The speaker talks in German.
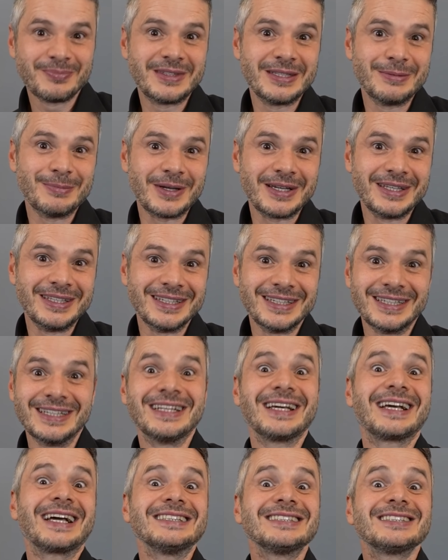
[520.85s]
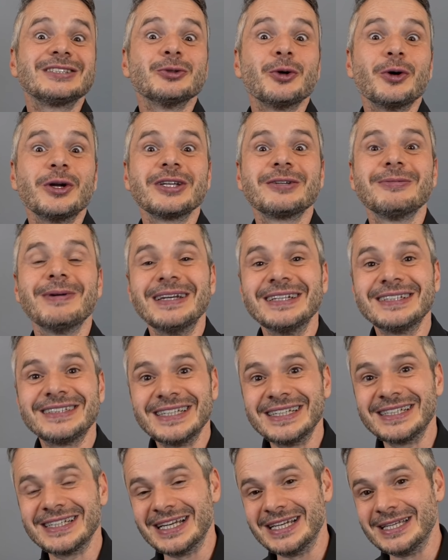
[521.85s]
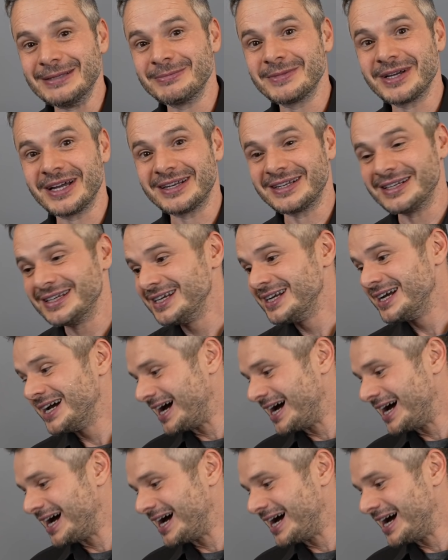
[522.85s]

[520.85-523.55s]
die man hier in der ganz neuen Qualität erleben kann.